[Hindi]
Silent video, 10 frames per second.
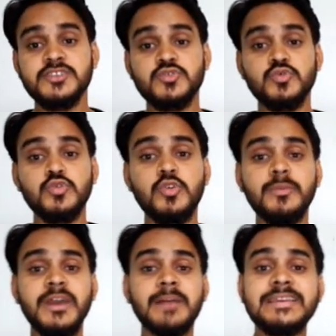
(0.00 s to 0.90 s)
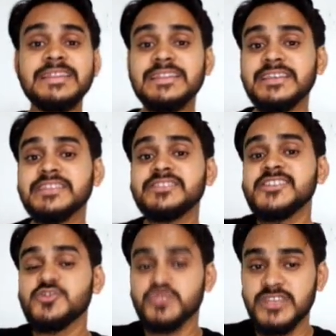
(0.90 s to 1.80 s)
स्कूलों में हम किन किन
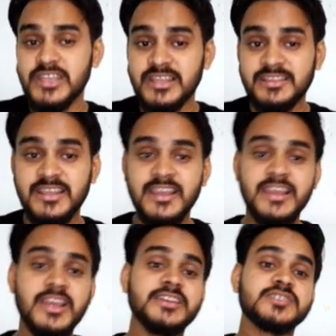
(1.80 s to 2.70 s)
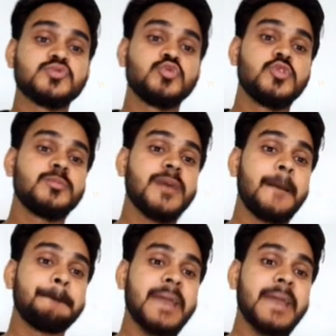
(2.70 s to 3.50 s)
चीज़ों से लिखते हैं स्कूलों में हम